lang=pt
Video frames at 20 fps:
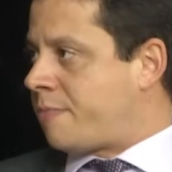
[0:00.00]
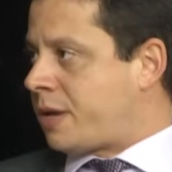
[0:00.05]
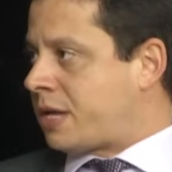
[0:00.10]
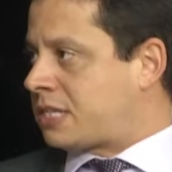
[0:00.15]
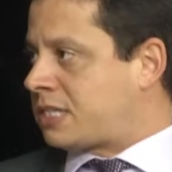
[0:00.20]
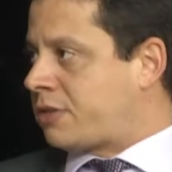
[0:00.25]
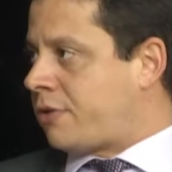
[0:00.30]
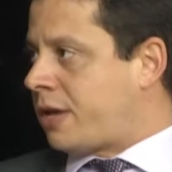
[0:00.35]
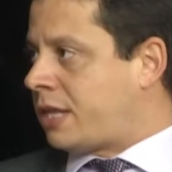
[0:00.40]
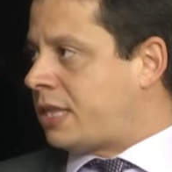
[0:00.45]

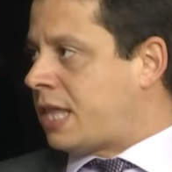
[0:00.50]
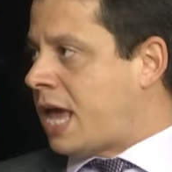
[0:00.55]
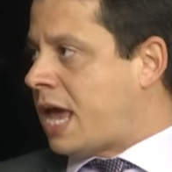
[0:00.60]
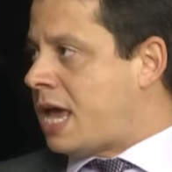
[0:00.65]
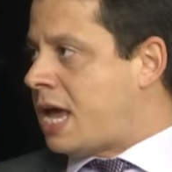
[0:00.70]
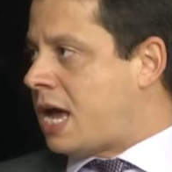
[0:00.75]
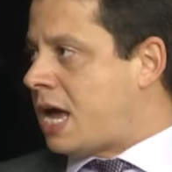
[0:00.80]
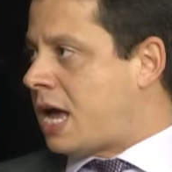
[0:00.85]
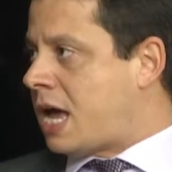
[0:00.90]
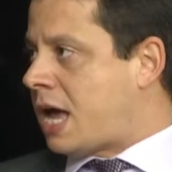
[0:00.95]
Para se ter
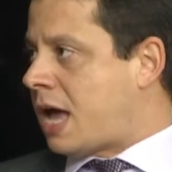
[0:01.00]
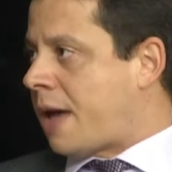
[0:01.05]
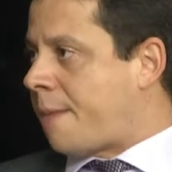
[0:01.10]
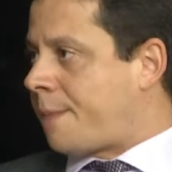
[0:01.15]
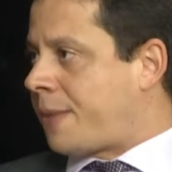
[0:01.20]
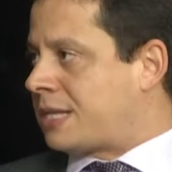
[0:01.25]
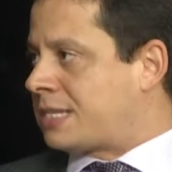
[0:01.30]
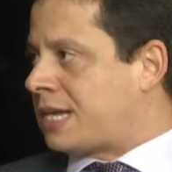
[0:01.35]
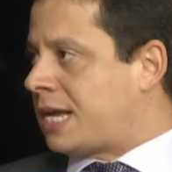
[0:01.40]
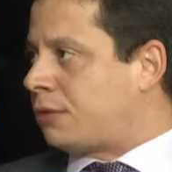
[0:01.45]

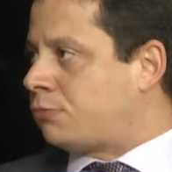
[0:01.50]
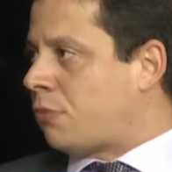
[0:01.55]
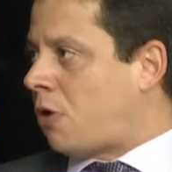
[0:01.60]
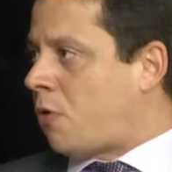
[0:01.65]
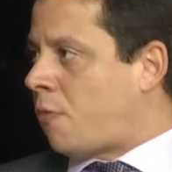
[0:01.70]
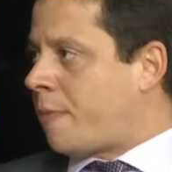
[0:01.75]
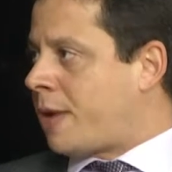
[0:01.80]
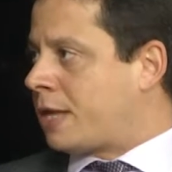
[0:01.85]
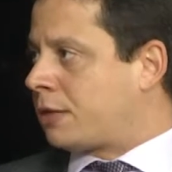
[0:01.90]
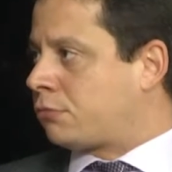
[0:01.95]
ideia, apesar
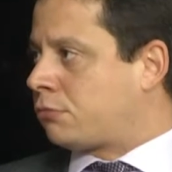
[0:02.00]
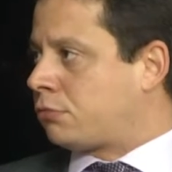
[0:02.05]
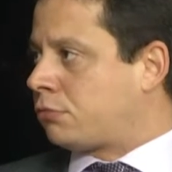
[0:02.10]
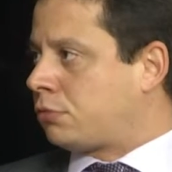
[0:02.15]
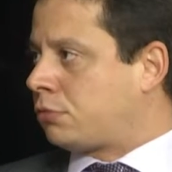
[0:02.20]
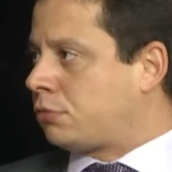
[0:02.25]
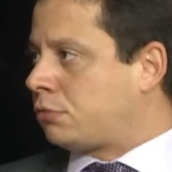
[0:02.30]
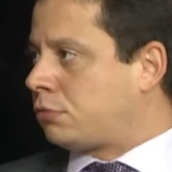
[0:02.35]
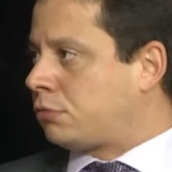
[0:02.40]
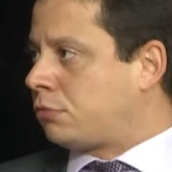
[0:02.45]
do
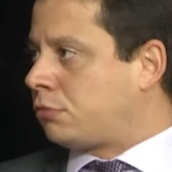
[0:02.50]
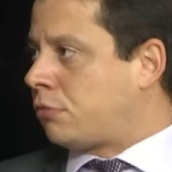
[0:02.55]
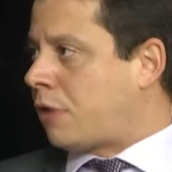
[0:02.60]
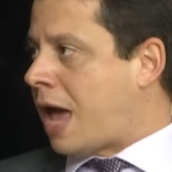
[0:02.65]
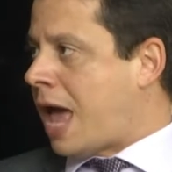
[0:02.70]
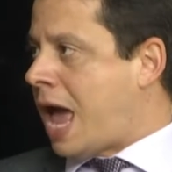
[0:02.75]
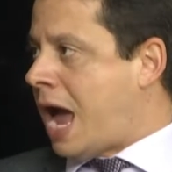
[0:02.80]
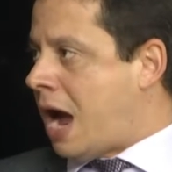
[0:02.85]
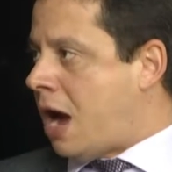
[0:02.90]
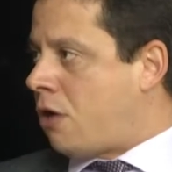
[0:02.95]

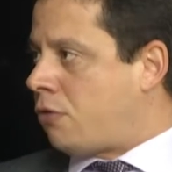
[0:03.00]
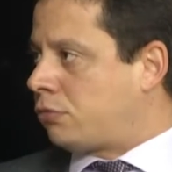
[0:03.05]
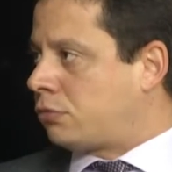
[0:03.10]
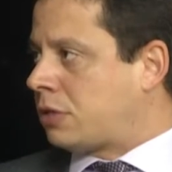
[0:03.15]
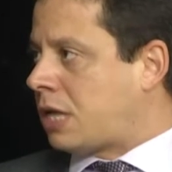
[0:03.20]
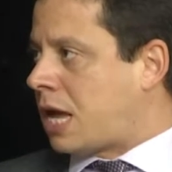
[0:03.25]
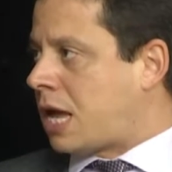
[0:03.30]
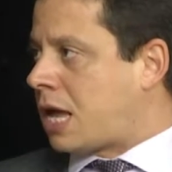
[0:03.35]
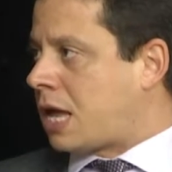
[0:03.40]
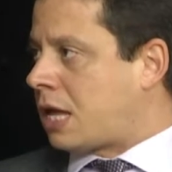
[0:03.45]
aumento
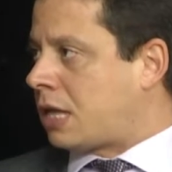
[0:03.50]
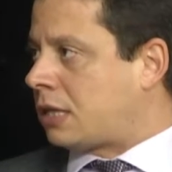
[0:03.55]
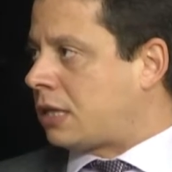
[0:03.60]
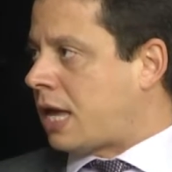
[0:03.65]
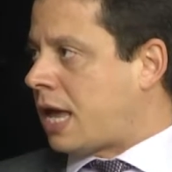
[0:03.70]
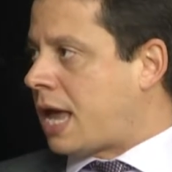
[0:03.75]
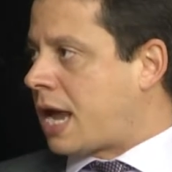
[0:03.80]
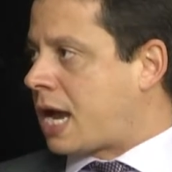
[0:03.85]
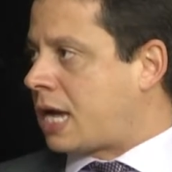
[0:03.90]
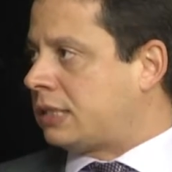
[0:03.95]
real
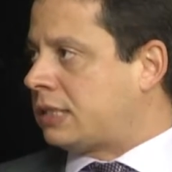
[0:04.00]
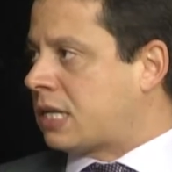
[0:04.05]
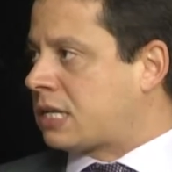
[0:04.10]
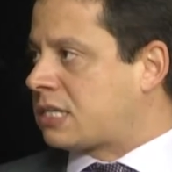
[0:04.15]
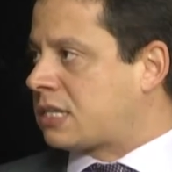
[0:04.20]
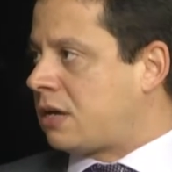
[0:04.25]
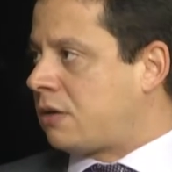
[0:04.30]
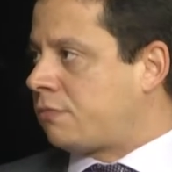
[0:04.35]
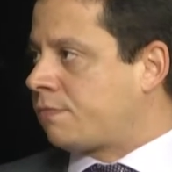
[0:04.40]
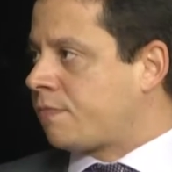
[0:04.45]
da, da
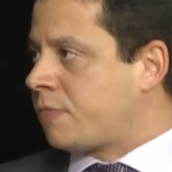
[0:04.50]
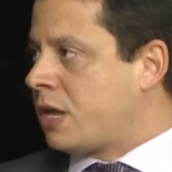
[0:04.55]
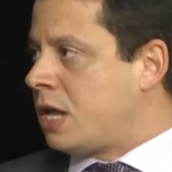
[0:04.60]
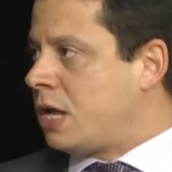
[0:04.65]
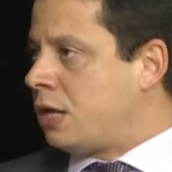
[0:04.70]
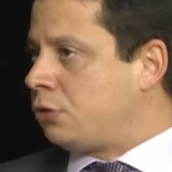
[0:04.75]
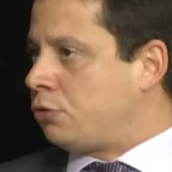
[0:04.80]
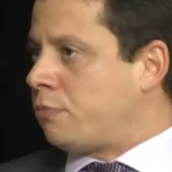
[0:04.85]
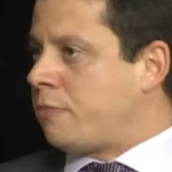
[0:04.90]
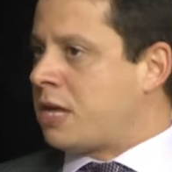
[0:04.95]
arrecadação,
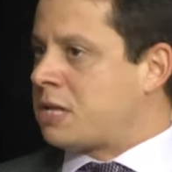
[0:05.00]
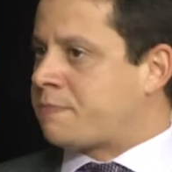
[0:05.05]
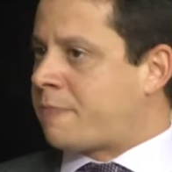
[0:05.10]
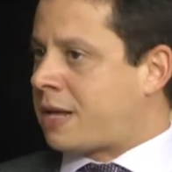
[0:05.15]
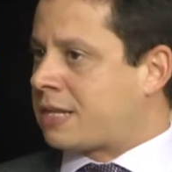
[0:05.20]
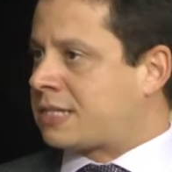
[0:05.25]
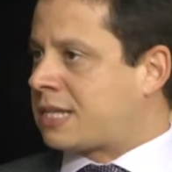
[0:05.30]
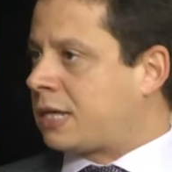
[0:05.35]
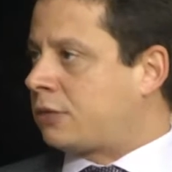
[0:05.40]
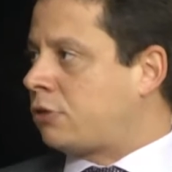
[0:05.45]
no mês
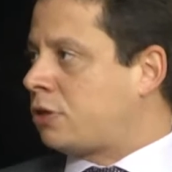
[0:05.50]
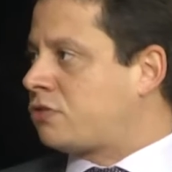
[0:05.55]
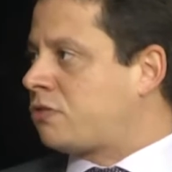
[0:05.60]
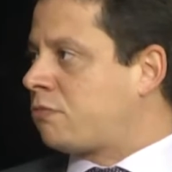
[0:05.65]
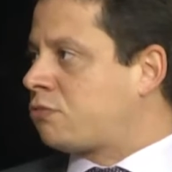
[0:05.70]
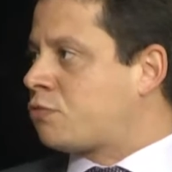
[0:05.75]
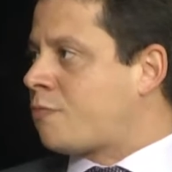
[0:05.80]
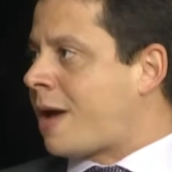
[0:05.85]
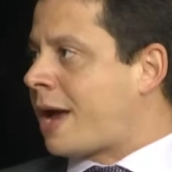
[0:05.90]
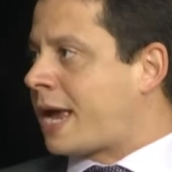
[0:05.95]
passado
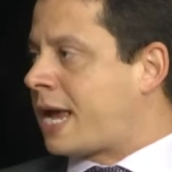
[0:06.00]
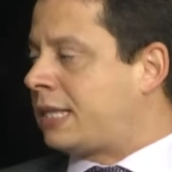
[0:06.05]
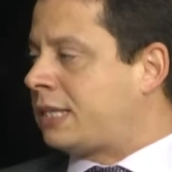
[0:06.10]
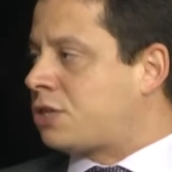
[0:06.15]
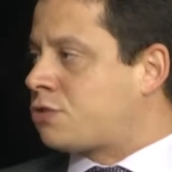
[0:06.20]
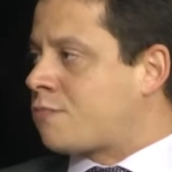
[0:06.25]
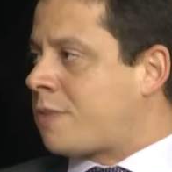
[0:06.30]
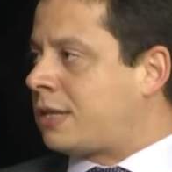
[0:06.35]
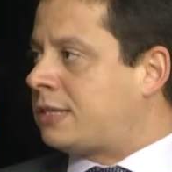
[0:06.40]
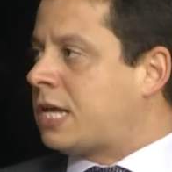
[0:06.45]
nós tivemos uma
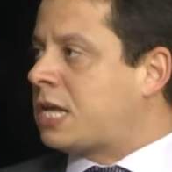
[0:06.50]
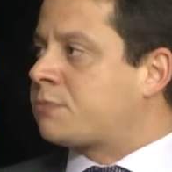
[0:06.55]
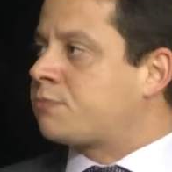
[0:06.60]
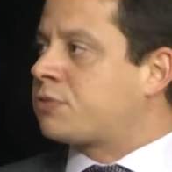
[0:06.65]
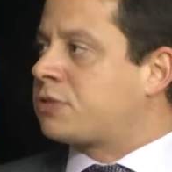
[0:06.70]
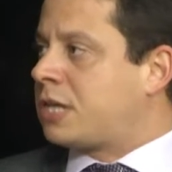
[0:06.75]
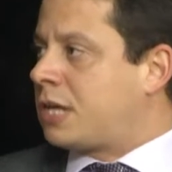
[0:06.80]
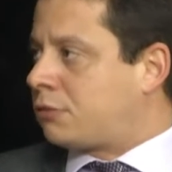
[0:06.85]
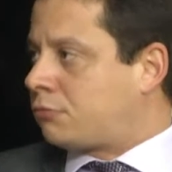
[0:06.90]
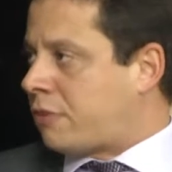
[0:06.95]
queda de quase
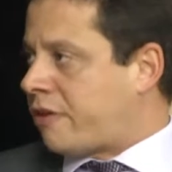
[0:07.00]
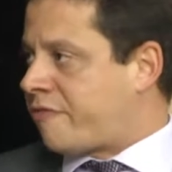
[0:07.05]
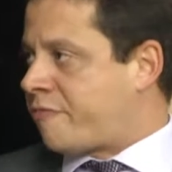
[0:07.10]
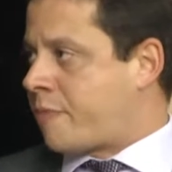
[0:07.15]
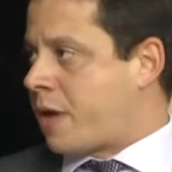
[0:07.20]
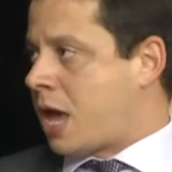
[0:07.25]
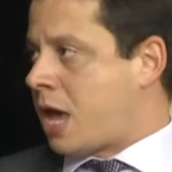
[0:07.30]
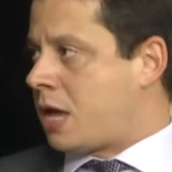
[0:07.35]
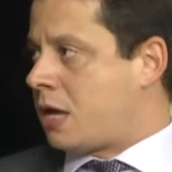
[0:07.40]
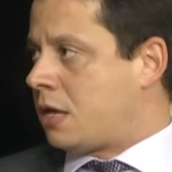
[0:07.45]
10% do
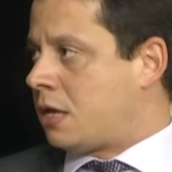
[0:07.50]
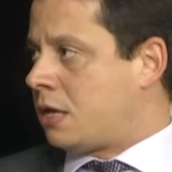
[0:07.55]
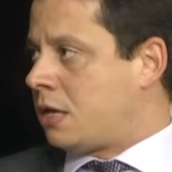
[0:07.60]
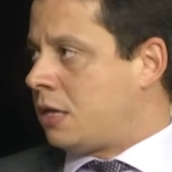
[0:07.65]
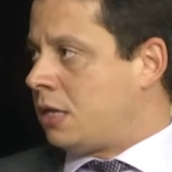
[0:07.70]
FPE.